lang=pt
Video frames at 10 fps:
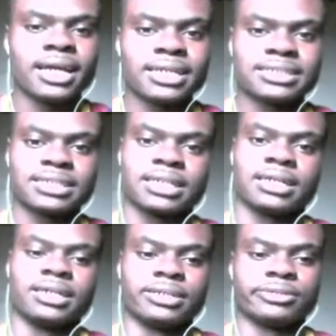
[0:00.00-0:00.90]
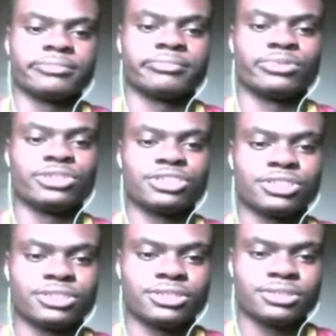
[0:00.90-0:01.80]
era essa, cara.
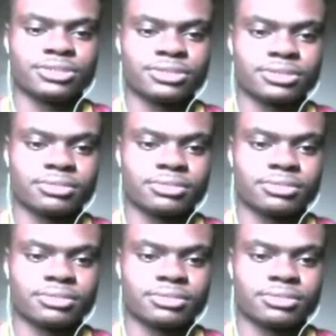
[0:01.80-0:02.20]
Poxa...